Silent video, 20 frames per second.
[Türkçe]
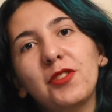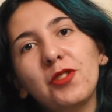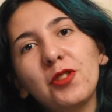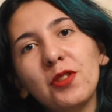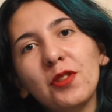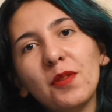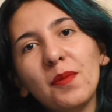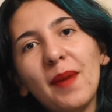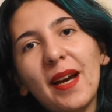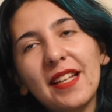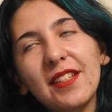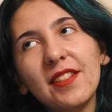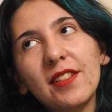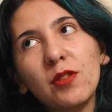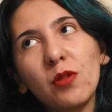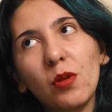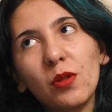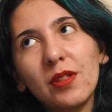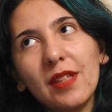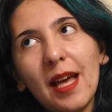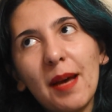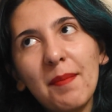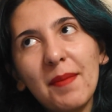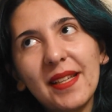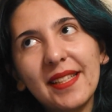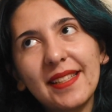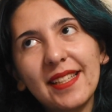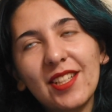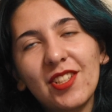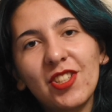Çünkü bence sosyal
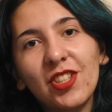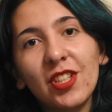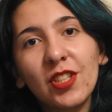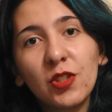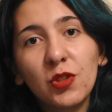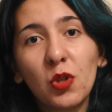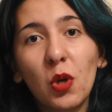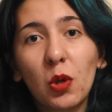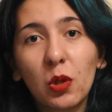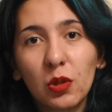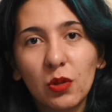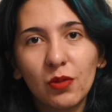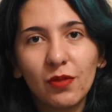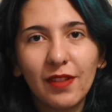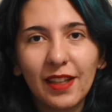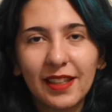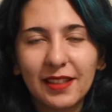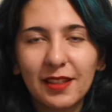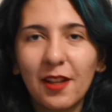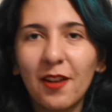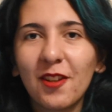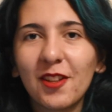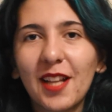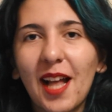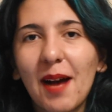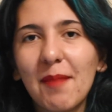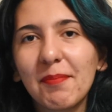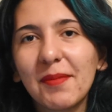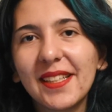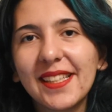mesajı çok kuvvetli
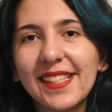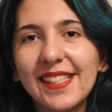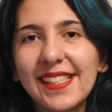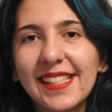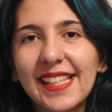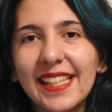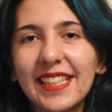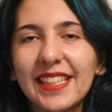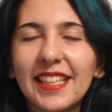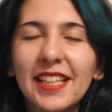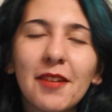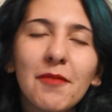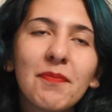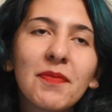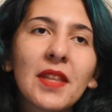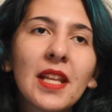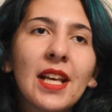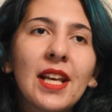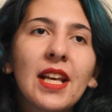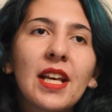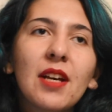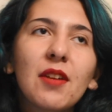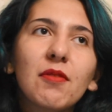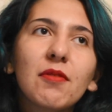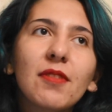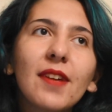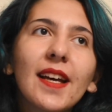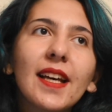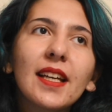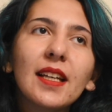olan bir diziydi.
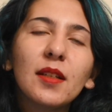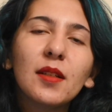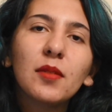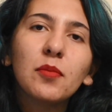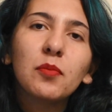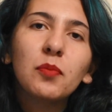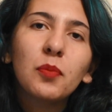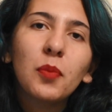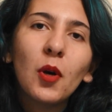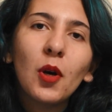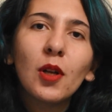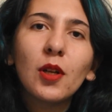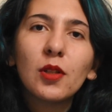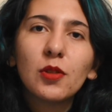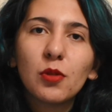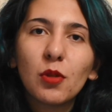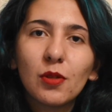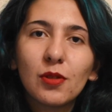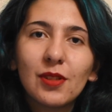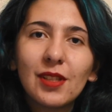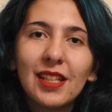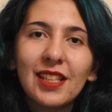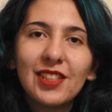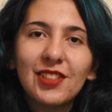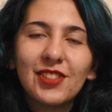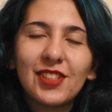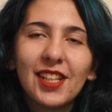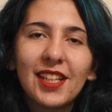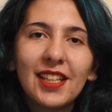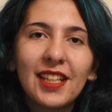Ve e, böyle sosyal
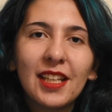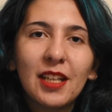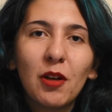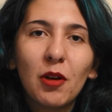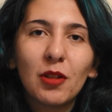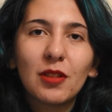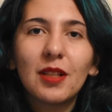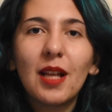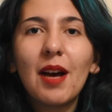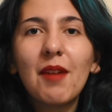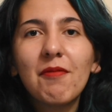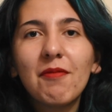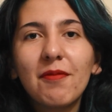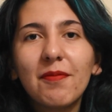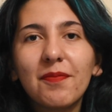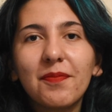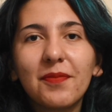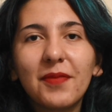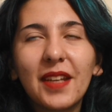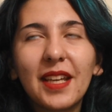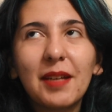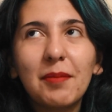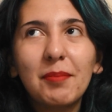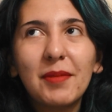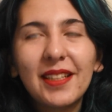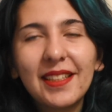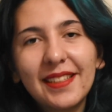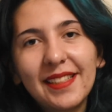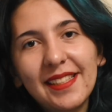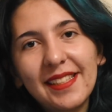içeriği olan
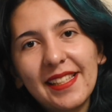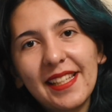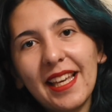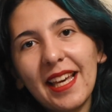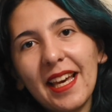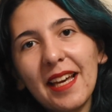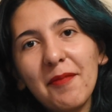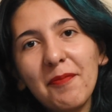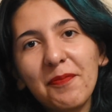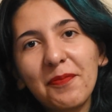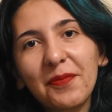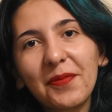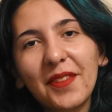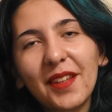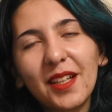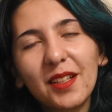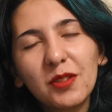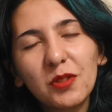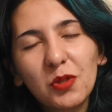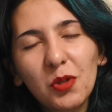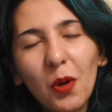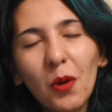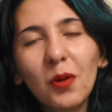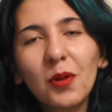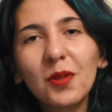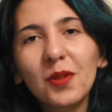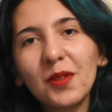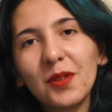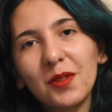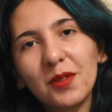e, bir diziye
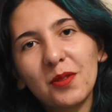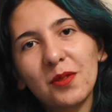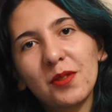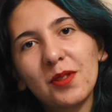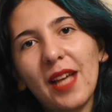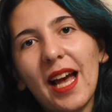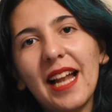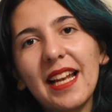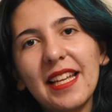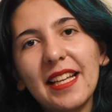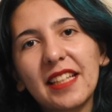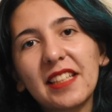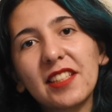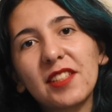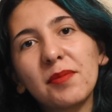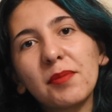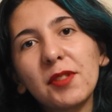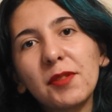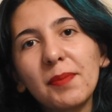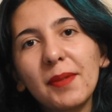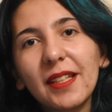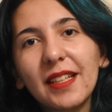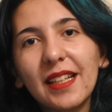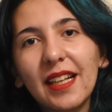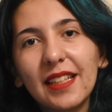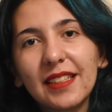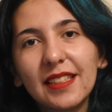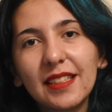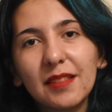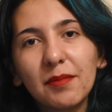çok güzel yakışmış bir
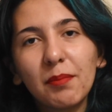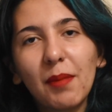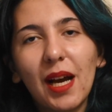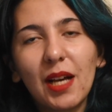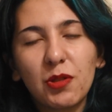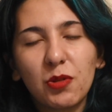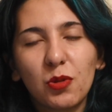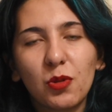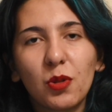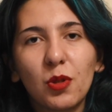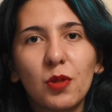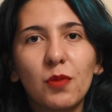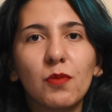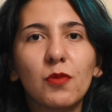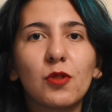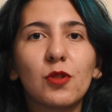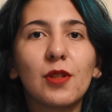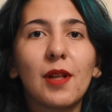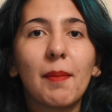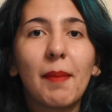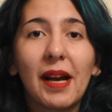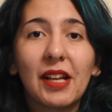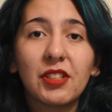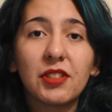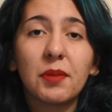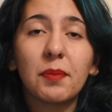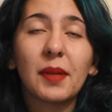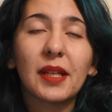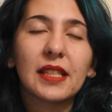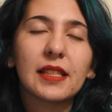kadın başrolümüzle
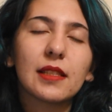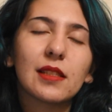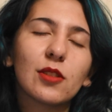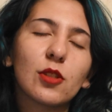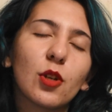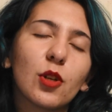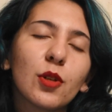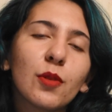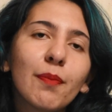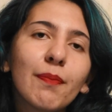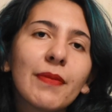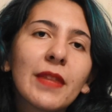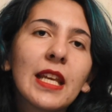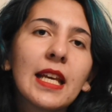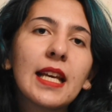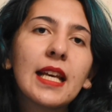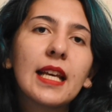başlamak istiyorum.